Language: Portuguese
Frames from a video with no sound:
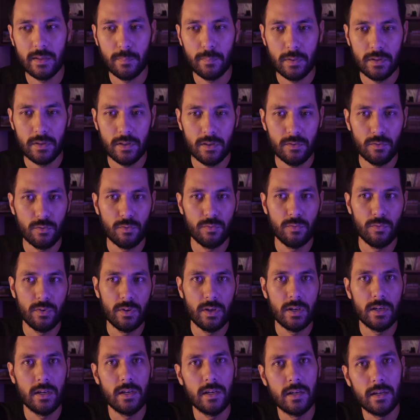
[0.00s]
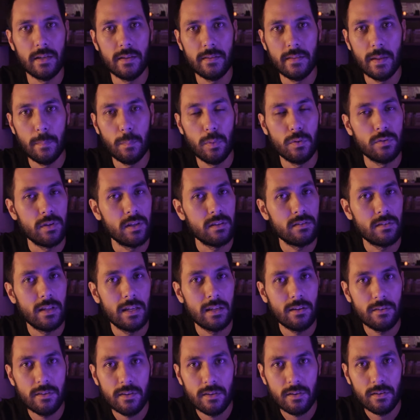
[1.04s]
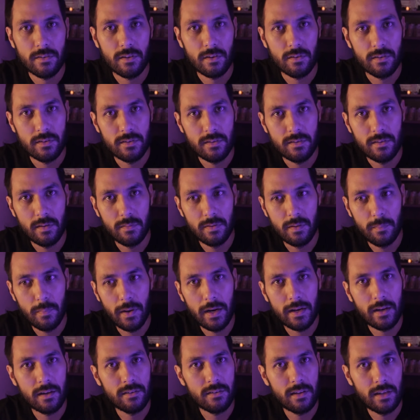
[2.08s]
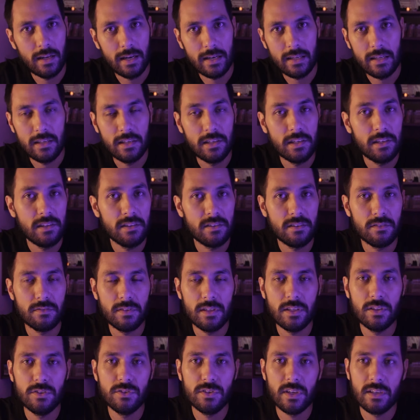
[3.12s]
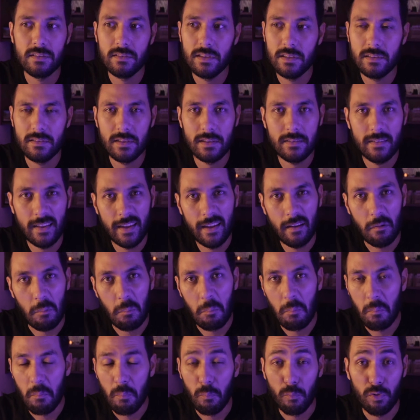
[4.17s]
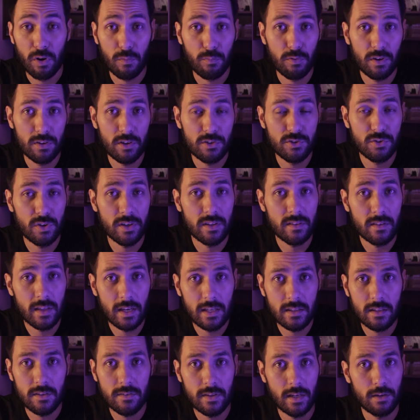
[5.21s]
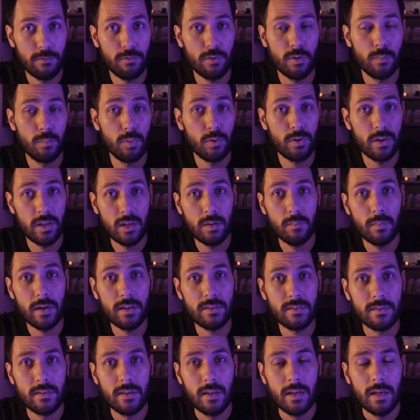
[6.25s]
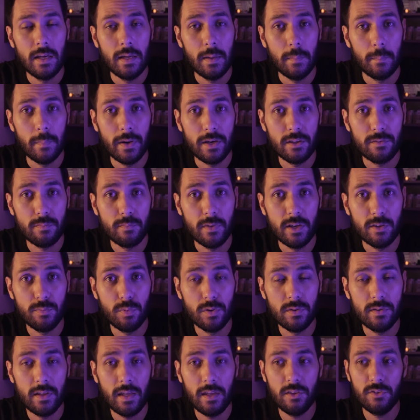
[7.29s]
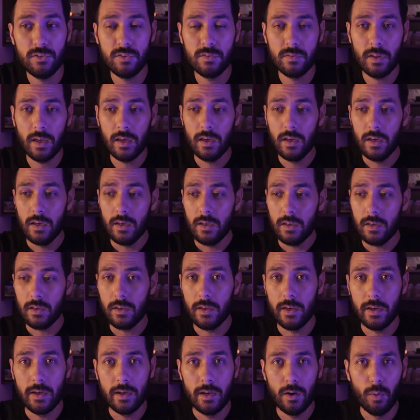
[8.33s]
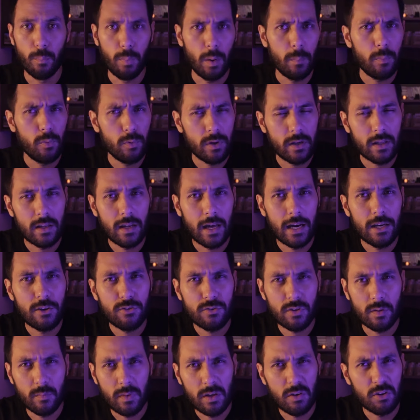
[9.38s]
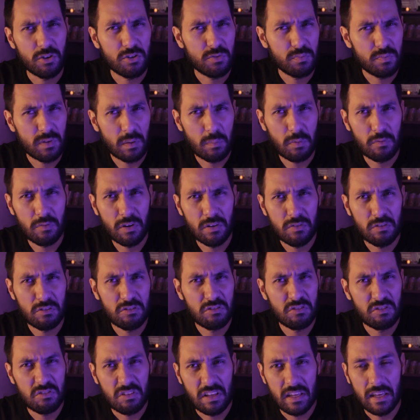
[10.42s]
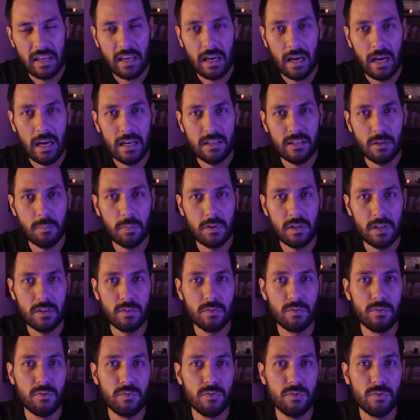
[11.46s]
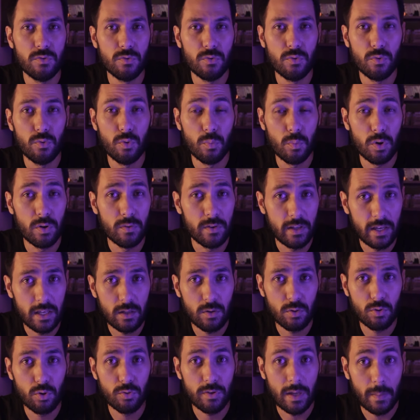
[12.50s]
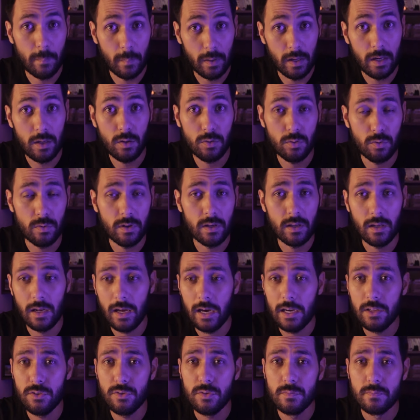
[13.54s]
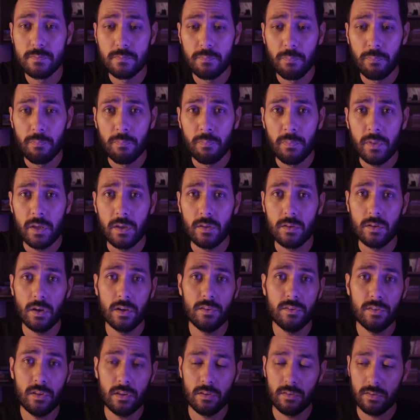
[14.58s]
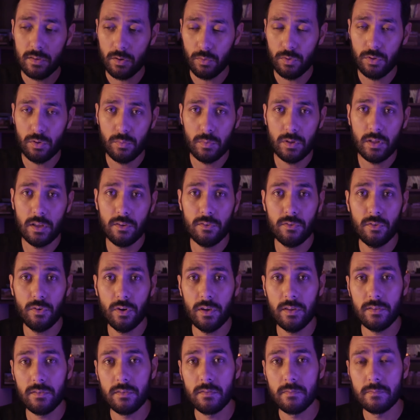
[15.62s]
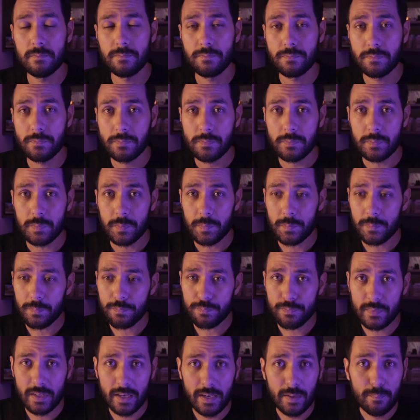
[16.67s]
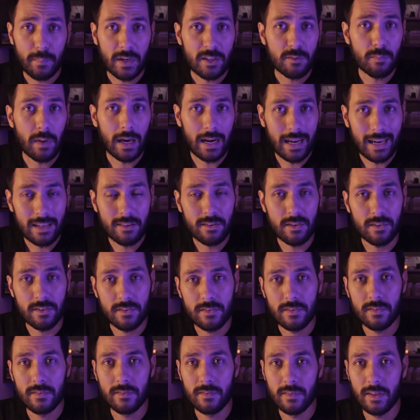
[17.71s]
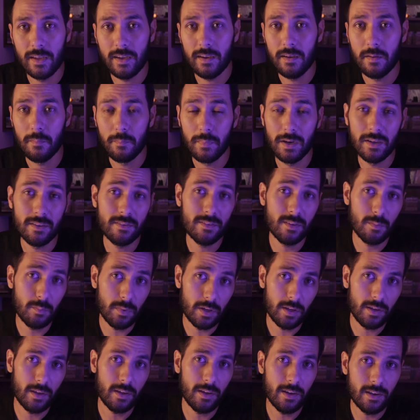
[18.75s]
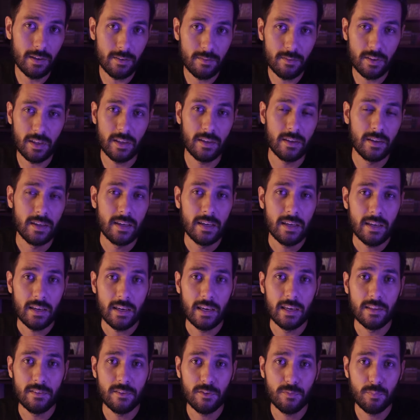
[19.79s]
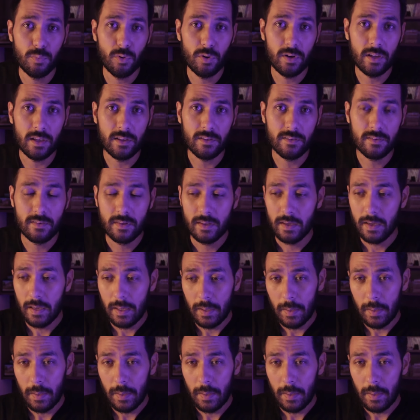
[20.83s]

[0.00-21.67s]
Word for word: Dependendo da, da potência dela, se você, você, você paga, sei lá, 15, 20, às vezes até por roda de 80, se ela for um pouquinho mais, mais, mais potente, né? É, o próprio ring light também, eu acho que está por volta de 100 reais, dependendo do, do modelo, do tamanho do ring light. Então, assim, são iluminações é, mais baratas, né? Mas também ele tem esses poréns.